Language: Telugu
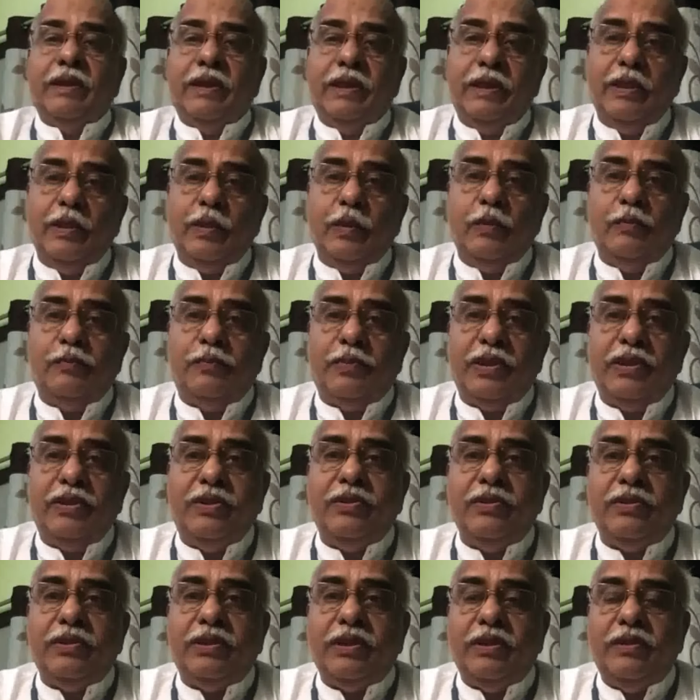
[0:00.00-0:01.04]
నాయకులు
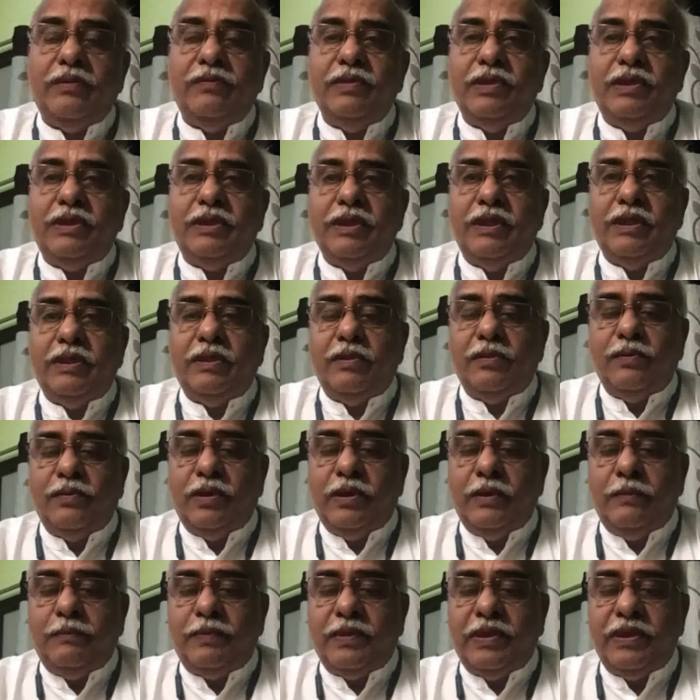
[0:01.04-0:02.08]
ప్రత్యుత్తరం ఇచ్చినట్టు
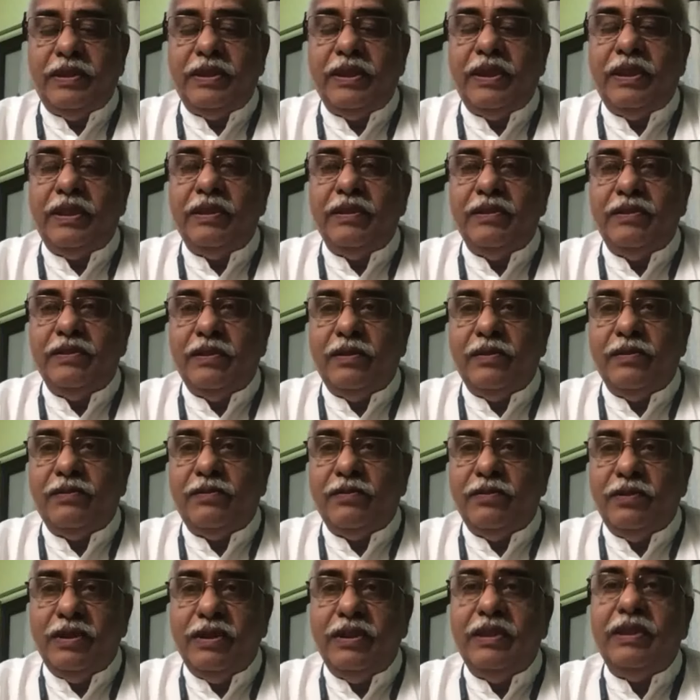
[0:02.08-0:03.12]
కూడా ప్రచారం
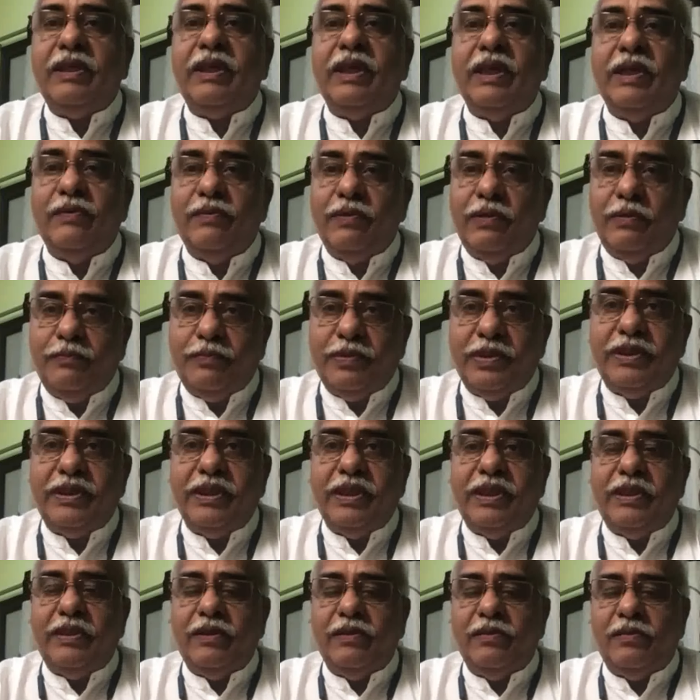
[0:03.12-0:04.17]
జరుగుతుంది ఇది కేవలం
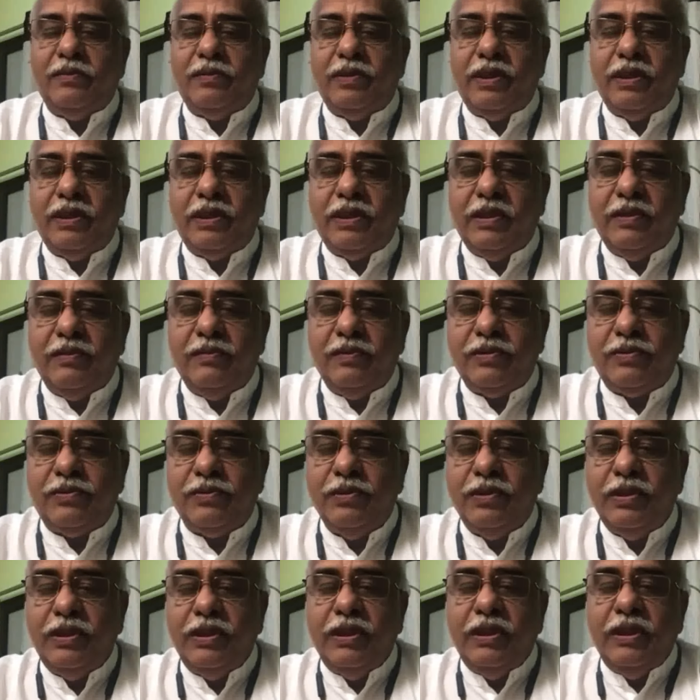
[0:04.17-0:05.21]
ప్రచారం కూడా కావచ్చు
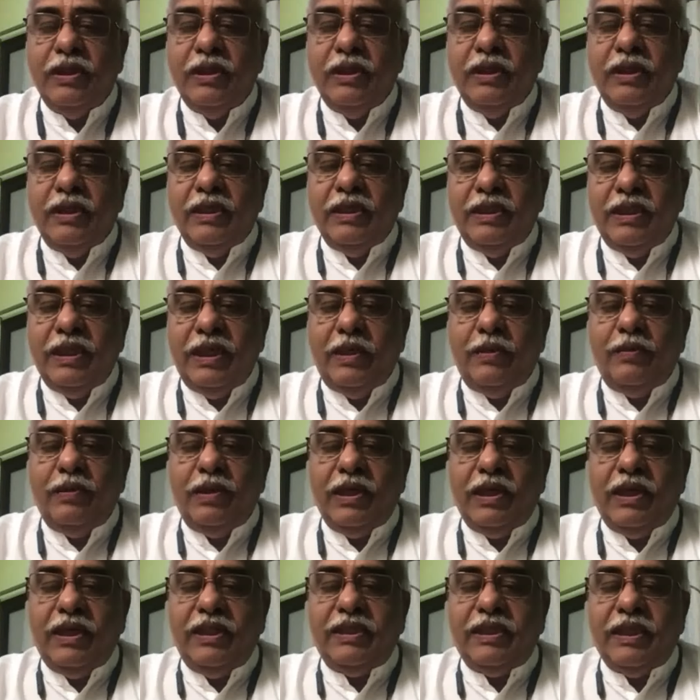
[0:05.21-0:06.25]
ఇది ఎలా
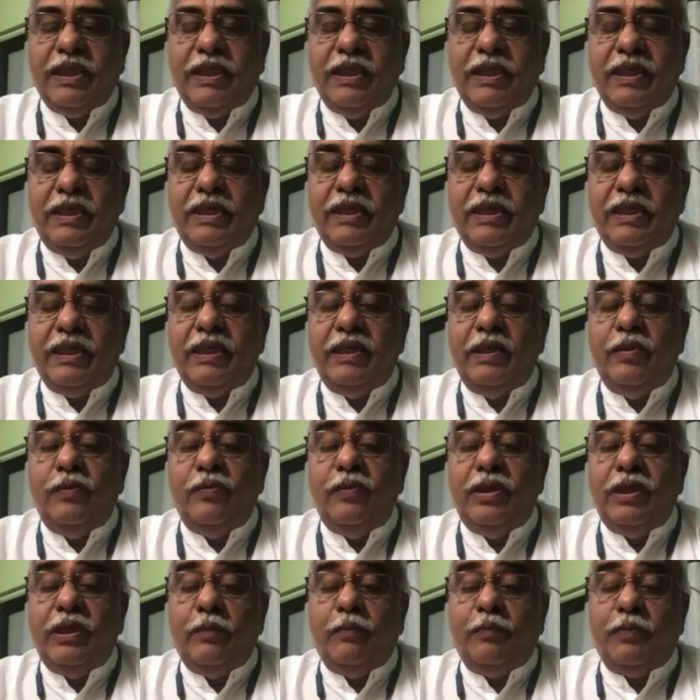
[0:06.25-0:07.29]
ఉండగా జగన్ రెండు
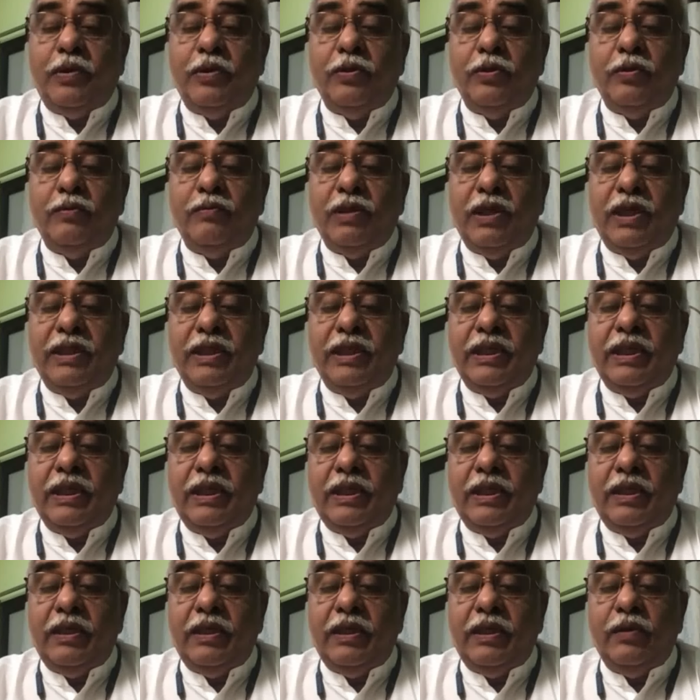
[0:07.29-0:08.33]
వేల పంతొమ్మిది
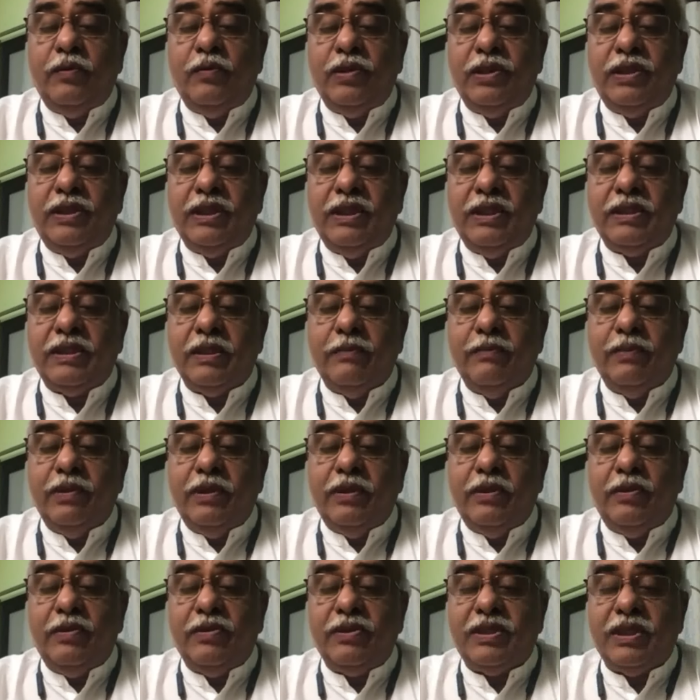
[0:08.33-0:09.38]
అధికారంలో వచ్చిన
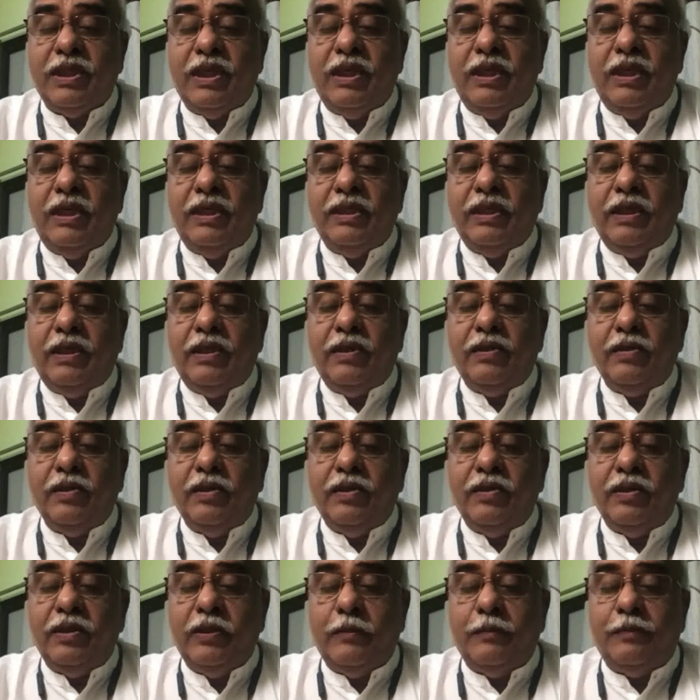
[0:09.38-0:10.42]
సమయంలో సలహాదారుగా
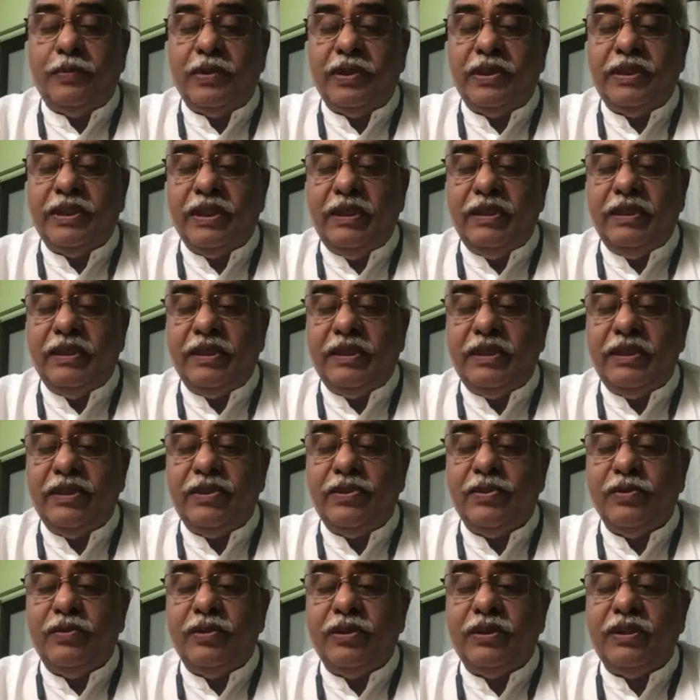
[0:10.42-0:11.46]
ఉన్న ప్రశాంత్
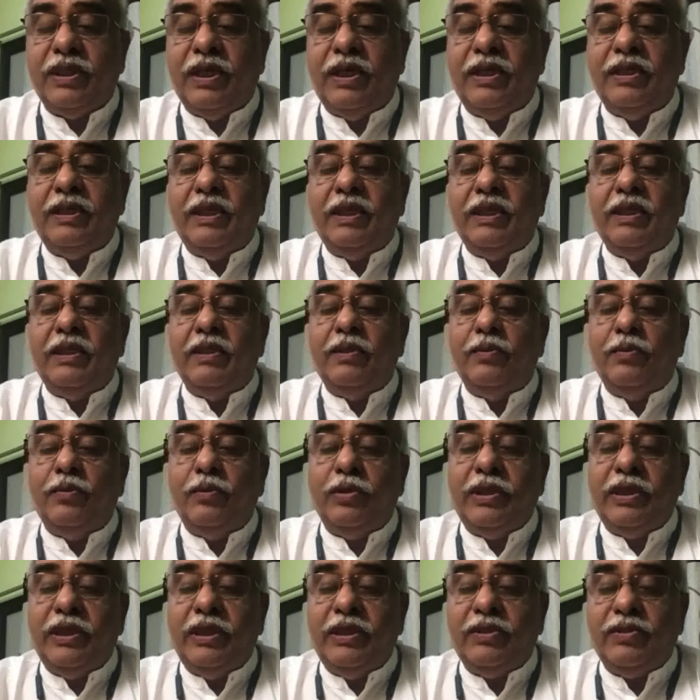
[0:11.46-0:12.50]
కిషోర్ తాజాగా
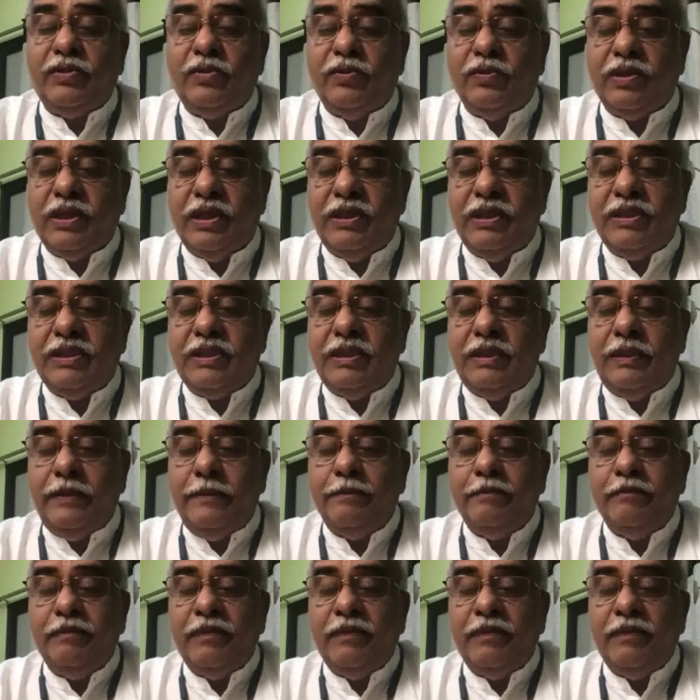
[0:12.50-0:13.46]
లోకేష్ తో కలిసి